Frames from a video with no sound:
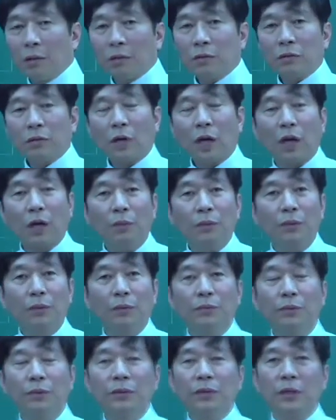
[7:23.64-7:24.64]
사람은
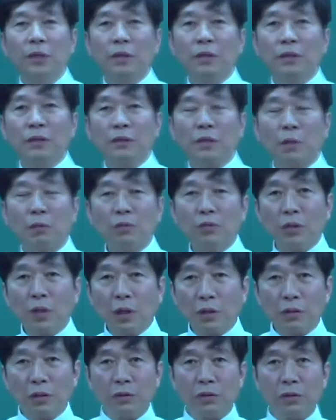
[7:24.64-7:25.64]
없는데 3분
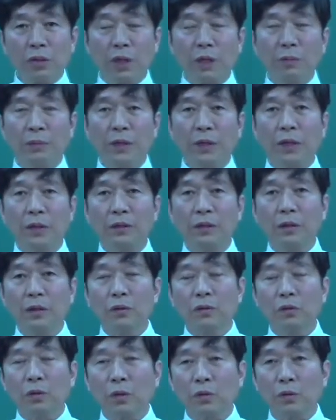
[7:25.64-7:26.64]
간격으로 다니면 안
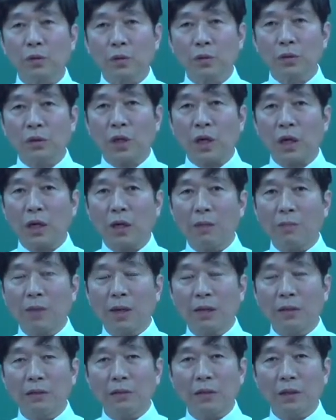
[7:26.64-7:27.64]
되겠죠. 또는 사람
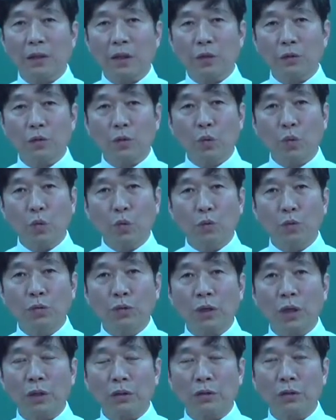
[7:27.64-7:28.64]
많은데 계속
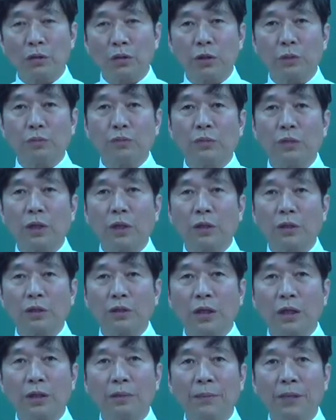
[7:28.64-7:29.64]
5분 간격, 10분 간격
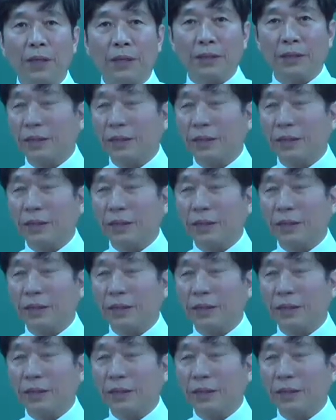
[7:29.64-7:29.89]
다니면 안